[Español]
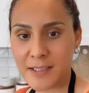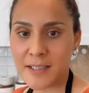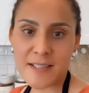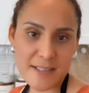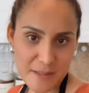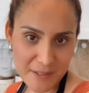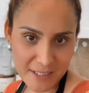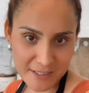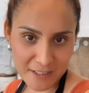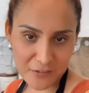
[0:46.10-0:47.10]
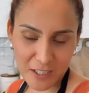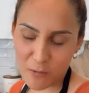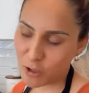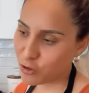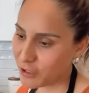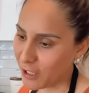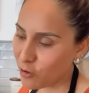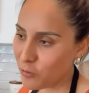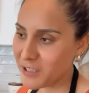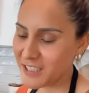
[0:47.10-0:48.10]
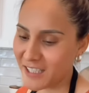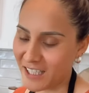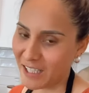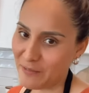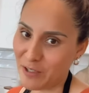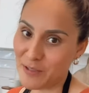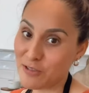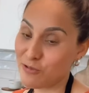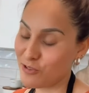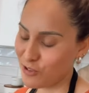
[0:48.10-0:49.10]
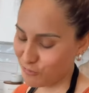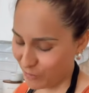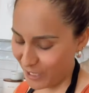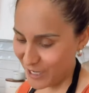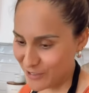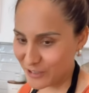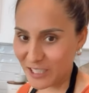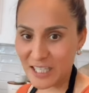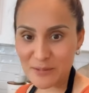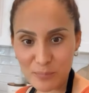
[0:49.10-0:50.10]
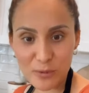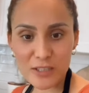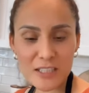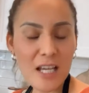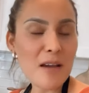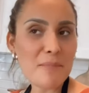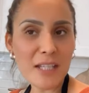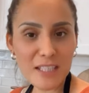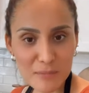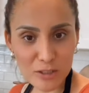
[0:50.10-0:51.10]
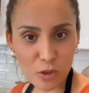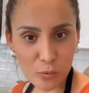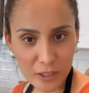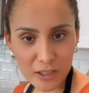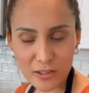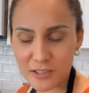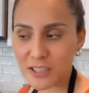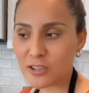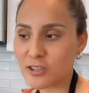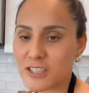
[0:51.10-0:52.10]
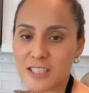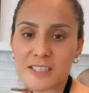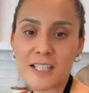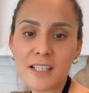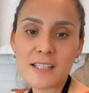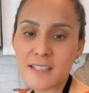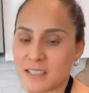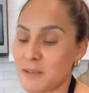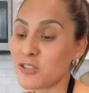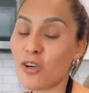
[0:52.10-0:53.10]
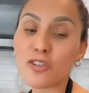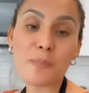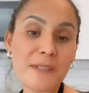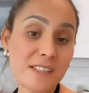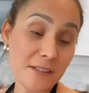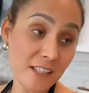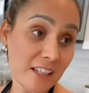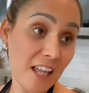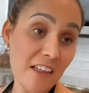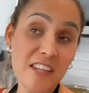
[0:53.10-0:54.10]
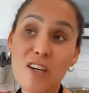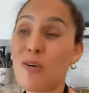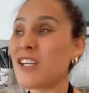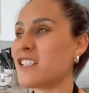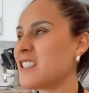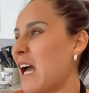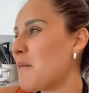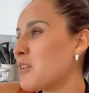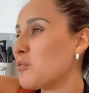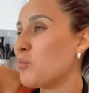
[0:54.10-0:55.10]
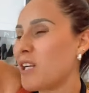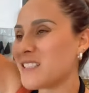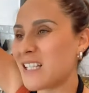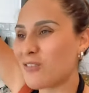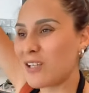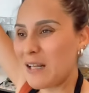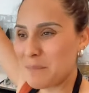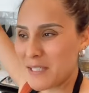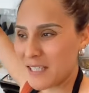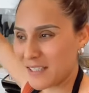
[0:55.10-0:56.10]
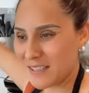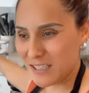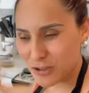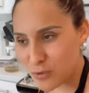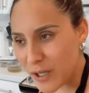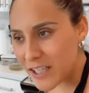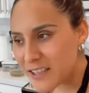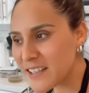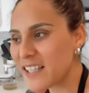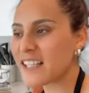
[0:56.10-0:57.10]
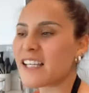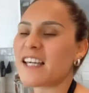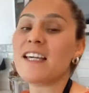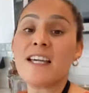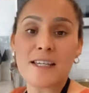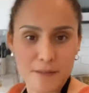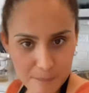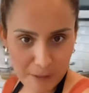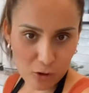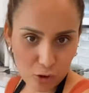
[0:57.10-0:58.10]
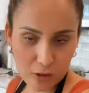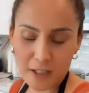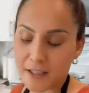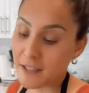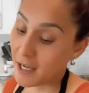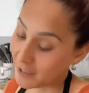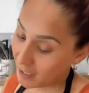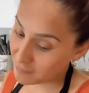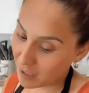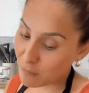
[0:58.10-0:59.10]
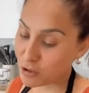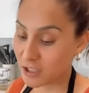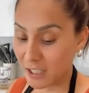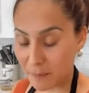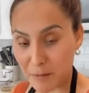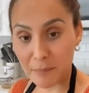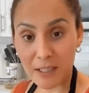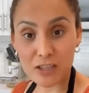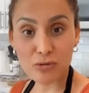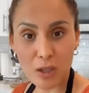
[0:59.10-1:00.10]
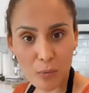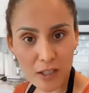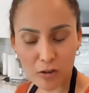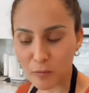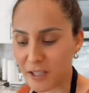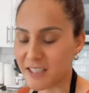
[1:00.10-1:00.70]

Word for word: Ya saben qué significa cuando tengo visita, que va a haber unos buenos alipuses. Vienen mis sobrinos, entonces, este, ya saben, yo hoy no pensaba hacer nada. Dije, hoy es sábado, voy a estar con la pierna suelta, que, que, pero no, que tía, que ahí vamos, que, que prepares una buena comida.